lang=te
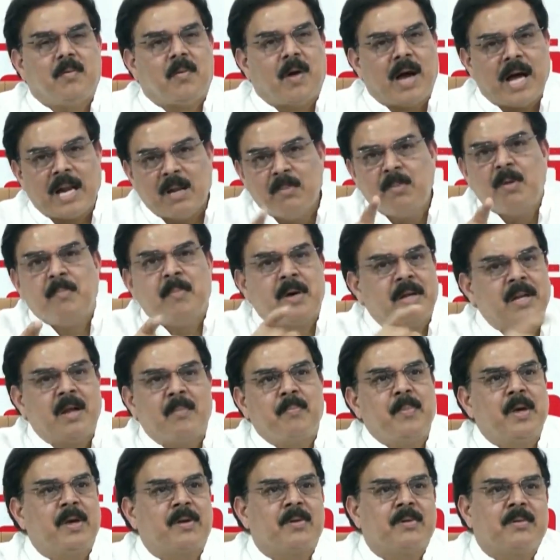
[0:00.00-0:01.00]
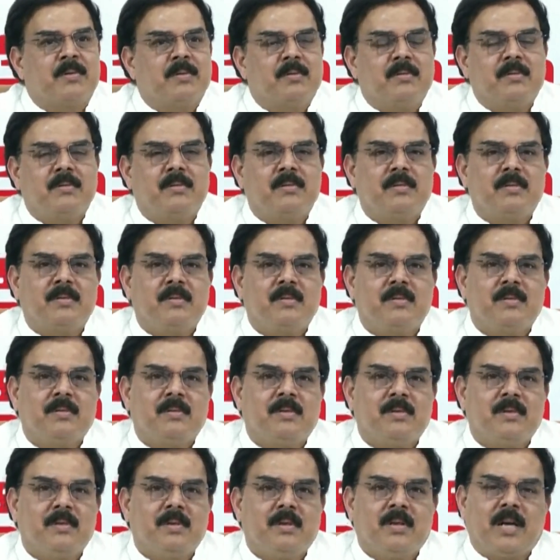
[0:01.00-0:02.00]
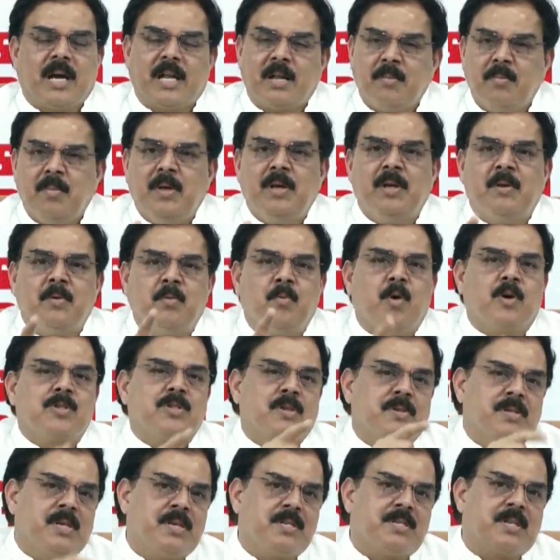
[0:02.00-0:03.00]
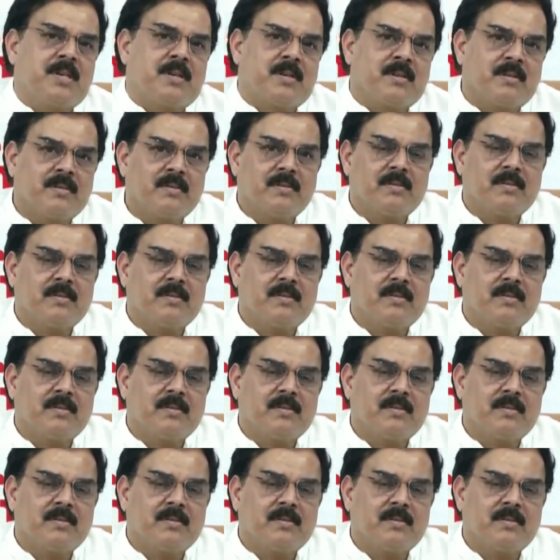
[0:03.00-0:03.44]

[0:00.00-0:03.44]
వాళ్ళు మిమ్మల్ని నమ్మారు కానీ మీరు మోసం చేశారు